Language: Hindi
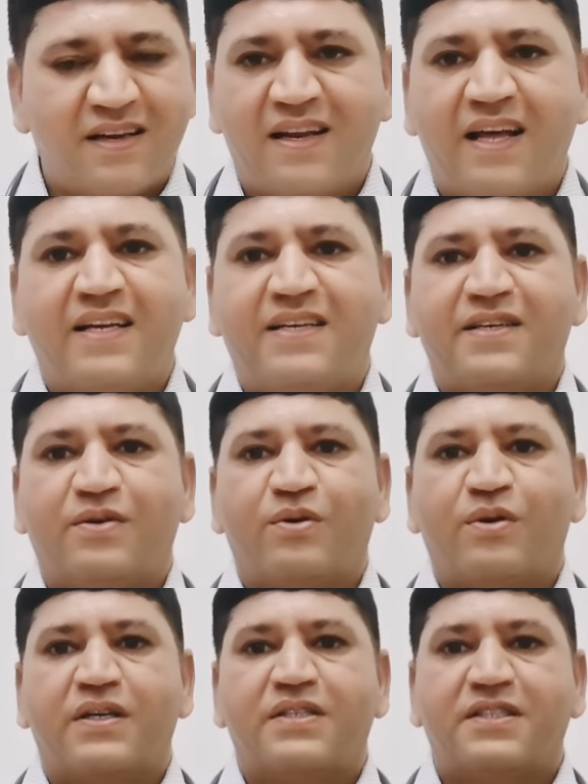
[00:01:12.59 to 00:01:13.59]
नहीं ठीक
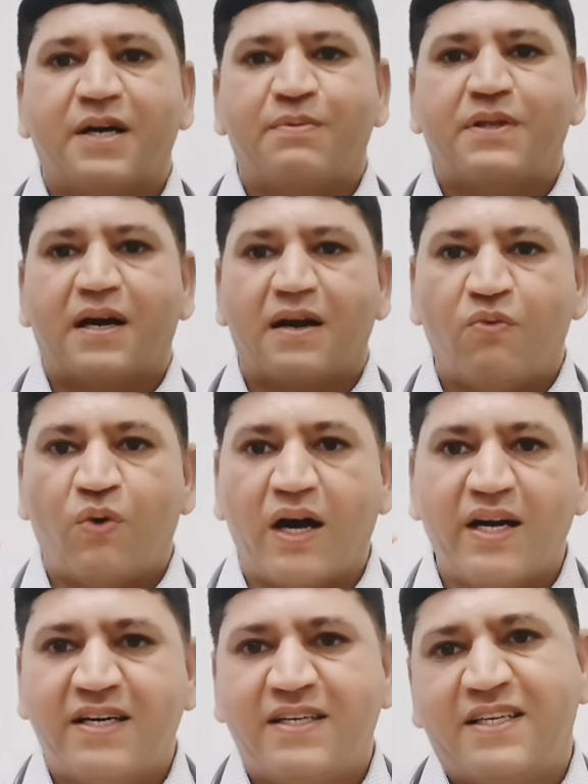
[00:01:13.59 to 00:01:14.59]
होगी जब तक
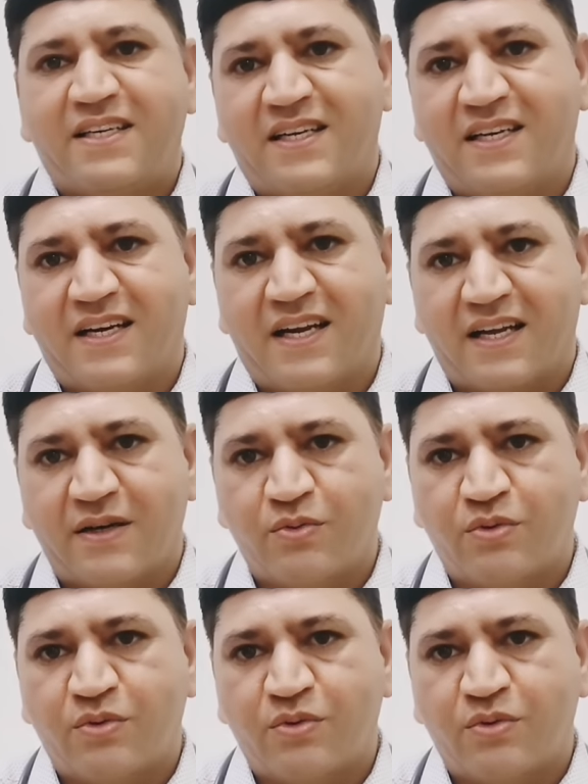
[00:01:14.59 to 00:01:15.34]
वाइंड ठीक नहीं करेंगे